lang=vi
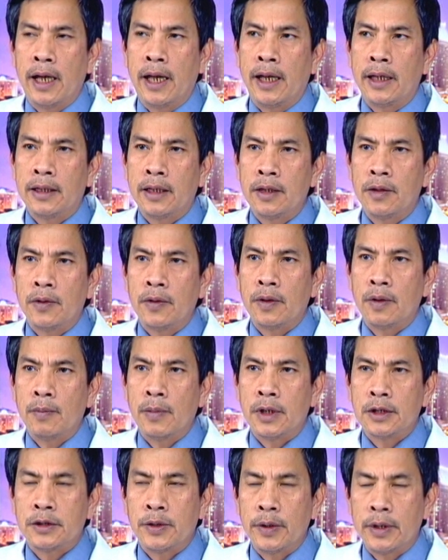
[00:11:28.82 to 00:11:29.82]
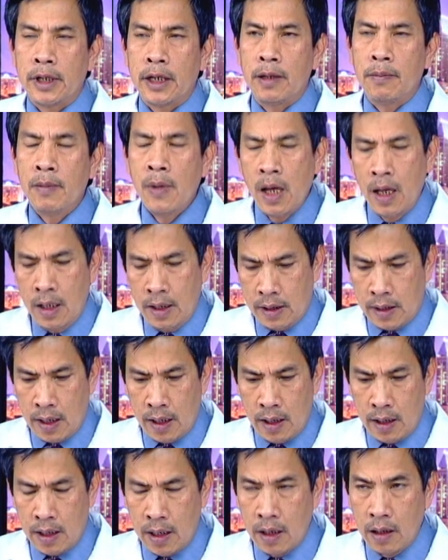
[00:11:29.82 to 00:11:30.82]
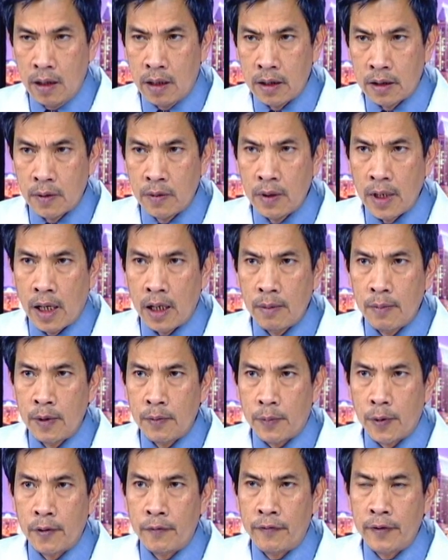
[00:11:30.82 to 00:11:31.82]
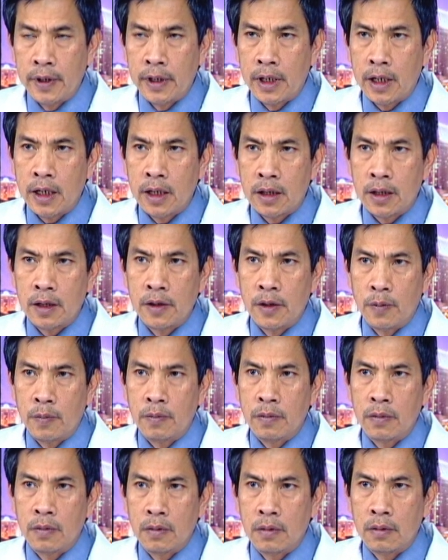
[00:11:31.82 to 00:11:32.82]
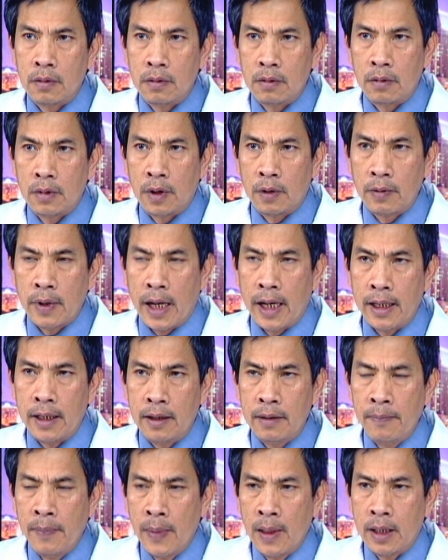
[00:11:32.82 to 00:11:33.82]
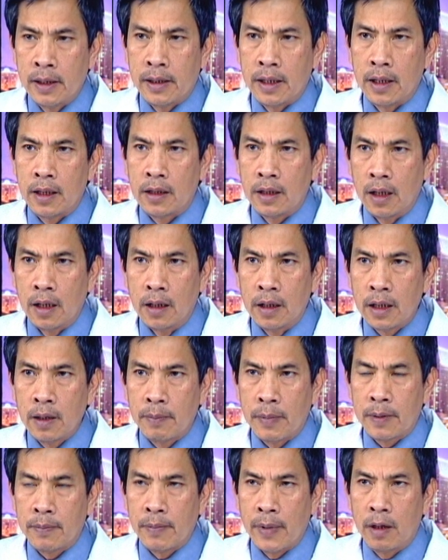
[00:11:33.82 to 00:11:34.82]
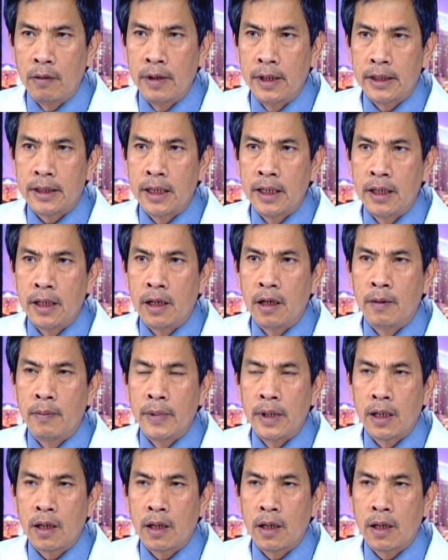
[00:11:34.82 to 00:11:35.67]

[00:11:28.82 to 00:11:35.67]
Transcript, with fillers: hệ tới chuyện mà suy tim, thì khi cái thuốc ibuprofen là khi ta dùng lâu ngày đó thì những cái mạch máu li ti nó bị